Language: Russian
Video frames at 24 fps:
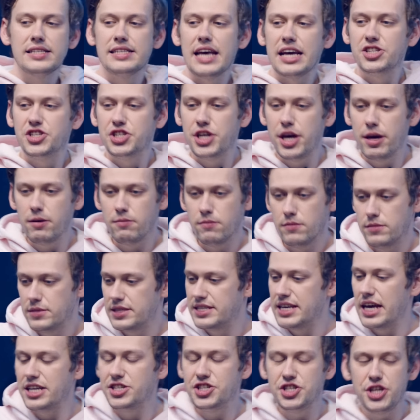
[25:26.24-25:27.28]
Зачем,
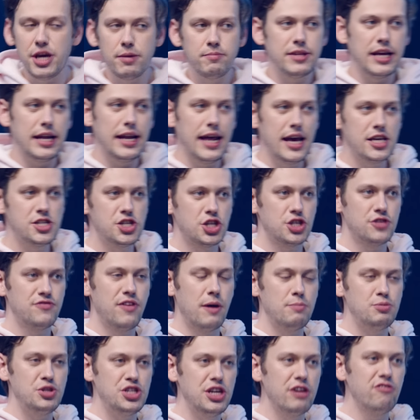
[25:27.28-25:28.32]
зачем ты лезешь
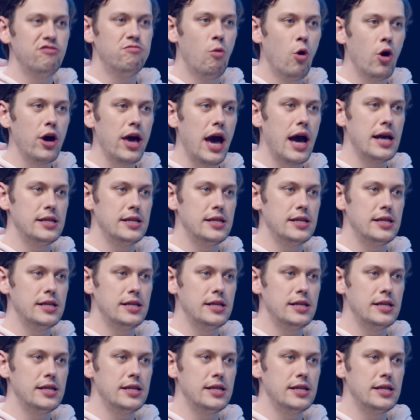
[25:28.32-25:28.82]
вообще в мой